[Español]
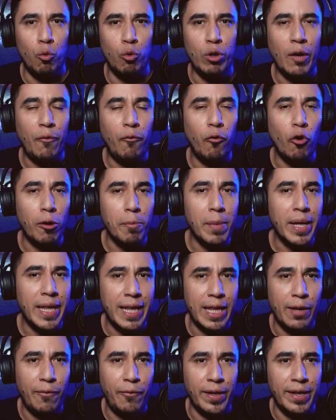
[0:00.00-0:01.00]
Una forma
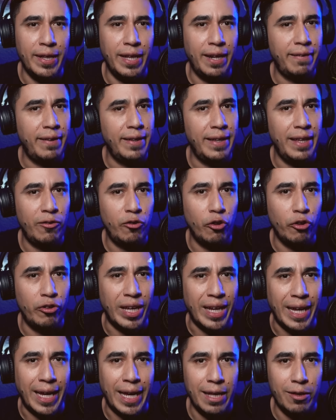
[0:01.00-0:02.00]
de defenderse de estos
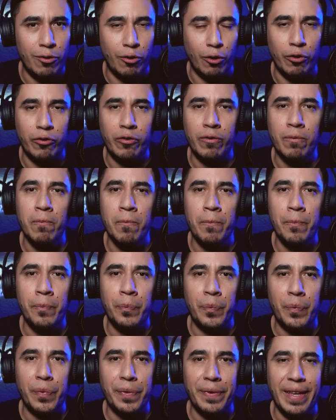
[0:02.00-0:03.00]
engendros
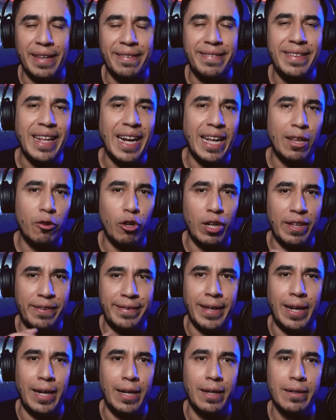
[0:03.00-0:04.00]
es tirándoles
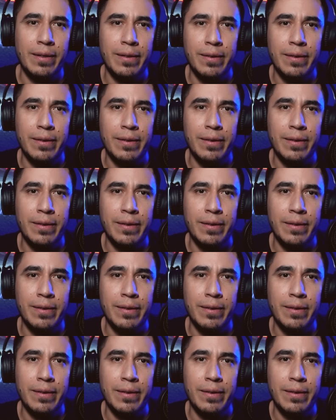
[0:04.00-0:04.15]
sal.